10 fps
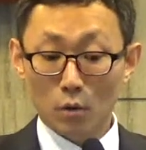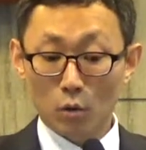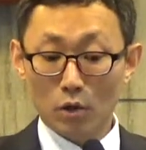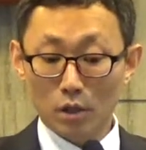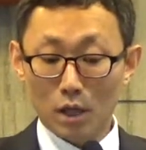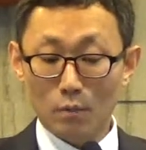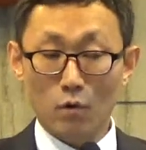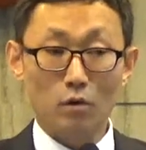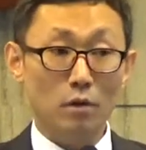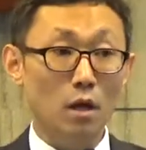고기를 내가
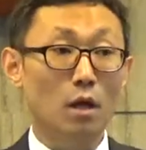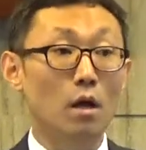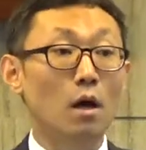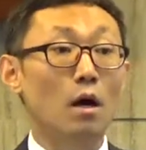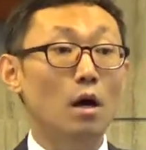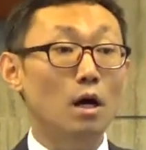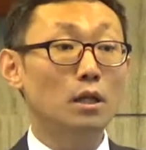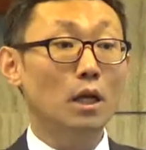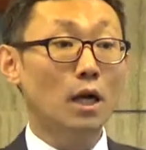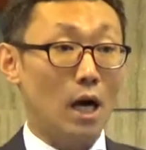먹을 때
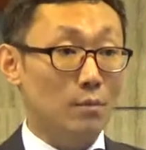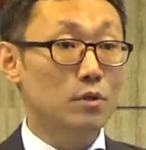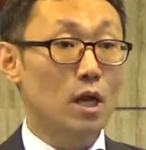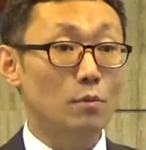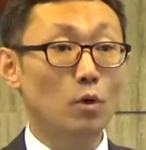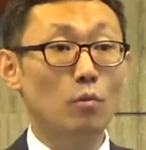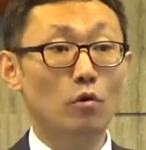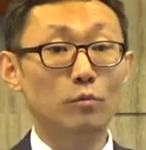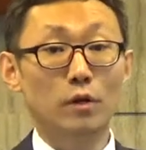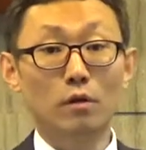하나님께 감사함으로
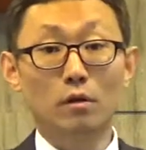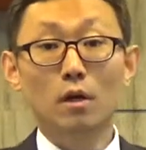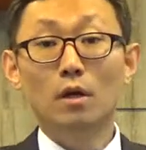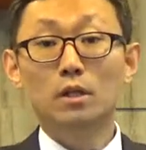먹으면